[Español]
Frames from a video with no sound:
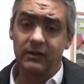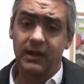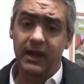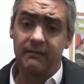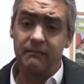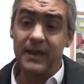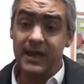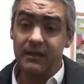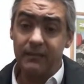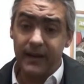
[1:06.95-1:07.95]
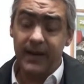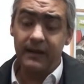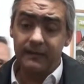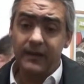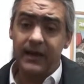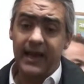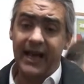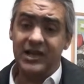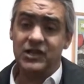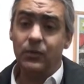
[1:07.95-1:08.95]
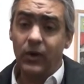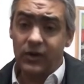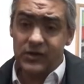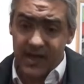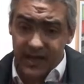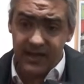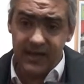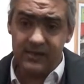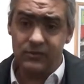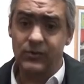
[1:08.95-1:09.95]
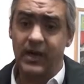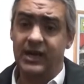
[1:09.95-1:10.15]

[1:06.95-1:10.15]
En Viedma, la calle Buenos Aires es una